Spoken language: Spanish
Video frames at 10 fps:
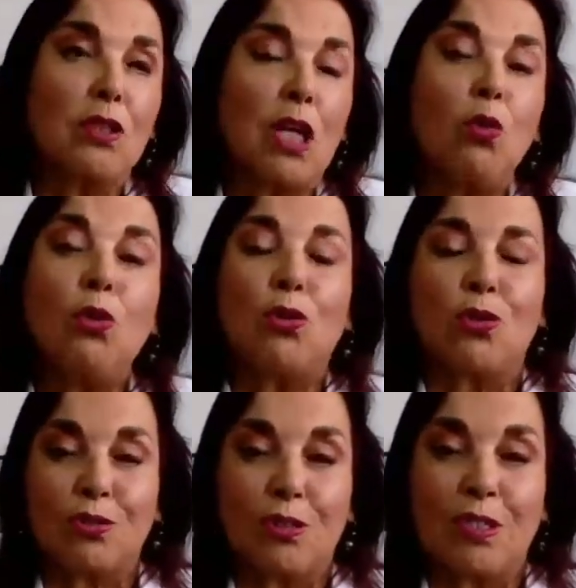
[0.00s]

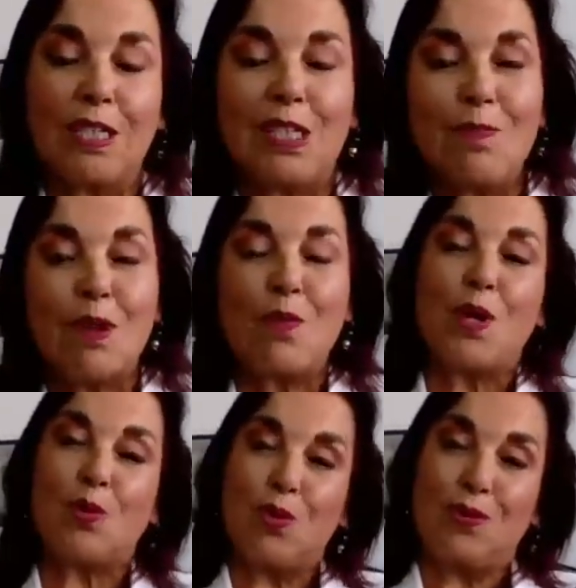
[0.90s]
adultos, que siempre
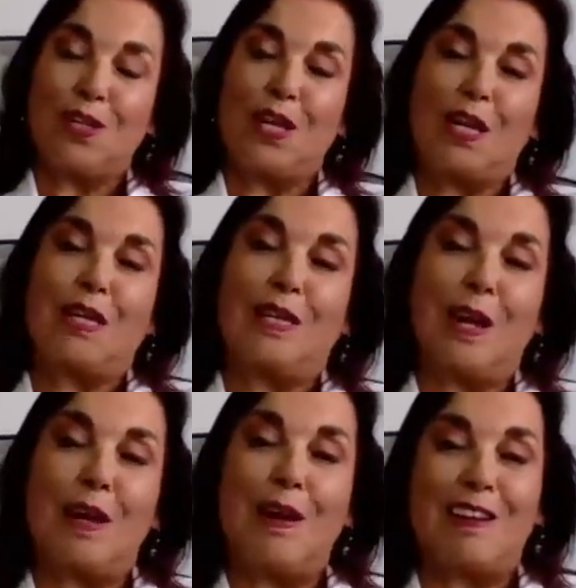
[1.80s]
cuento este,
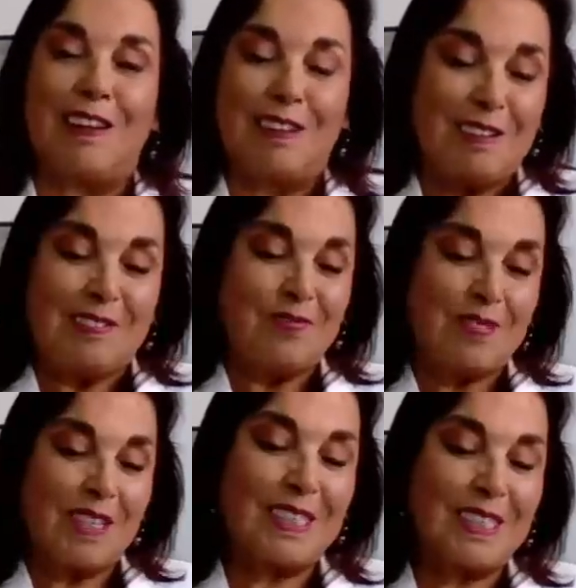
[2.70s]
esta,
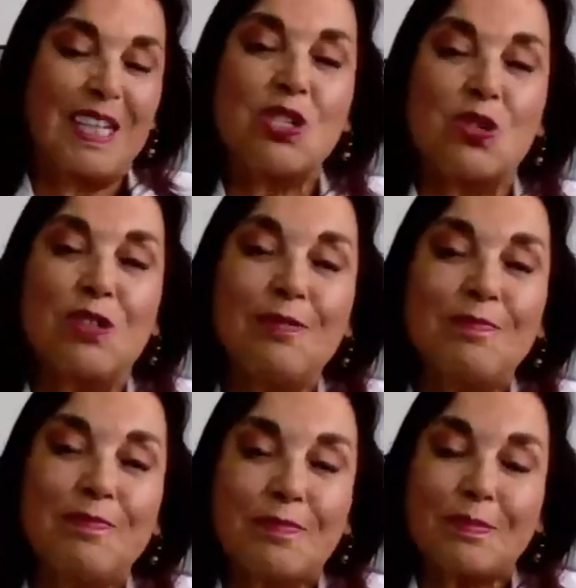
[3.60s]
este hecho, ¿no?